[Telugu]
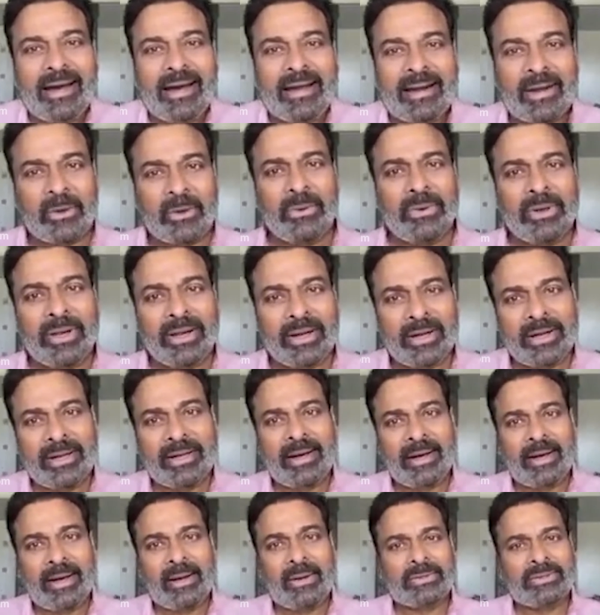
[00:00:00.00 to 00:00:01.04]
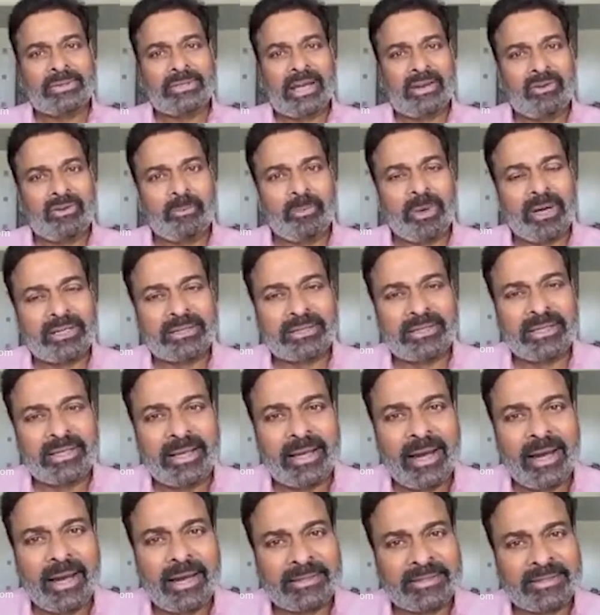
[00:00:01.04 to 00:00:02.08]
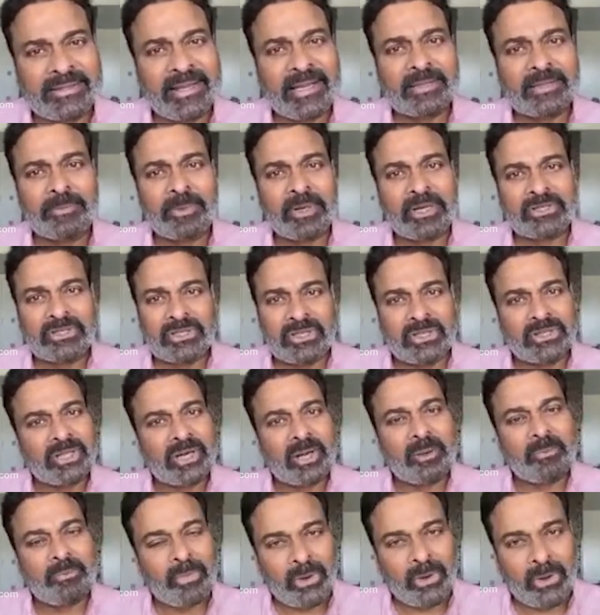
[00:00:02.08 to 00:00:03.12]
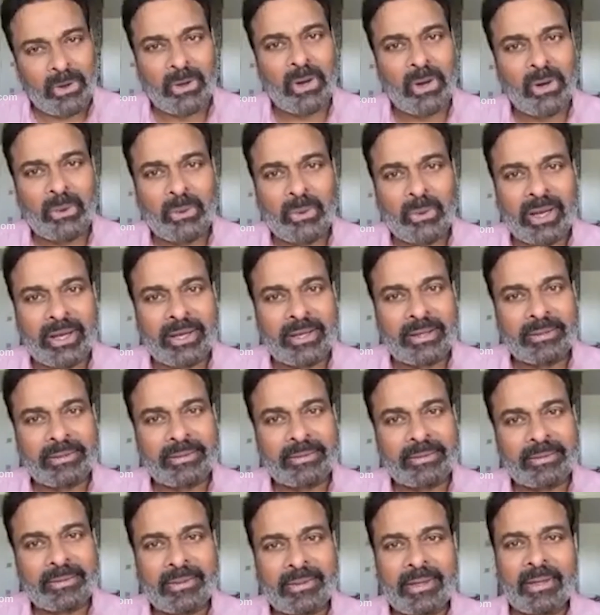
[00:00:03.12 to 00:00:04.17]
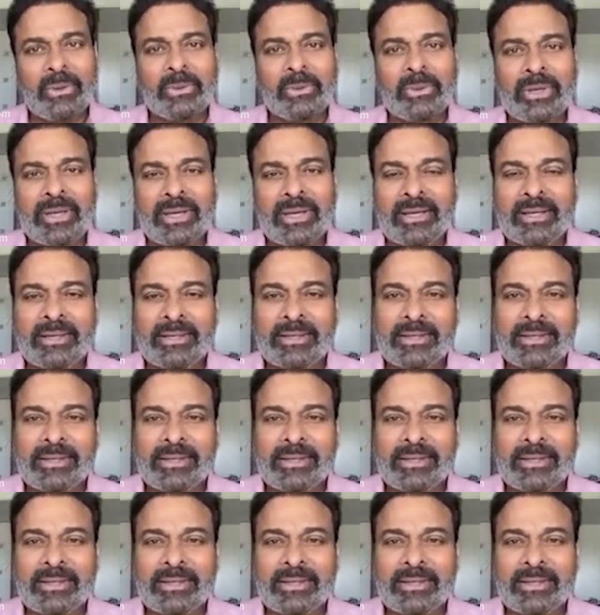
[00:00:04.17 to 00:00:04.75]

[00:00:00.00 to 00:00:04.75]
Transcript: రఘువీరారెడ్డి గారిలో దైవభక్తి ఆధ్యాత్మిక చింతన మెండుగా ఉన్నాయి కనుకనే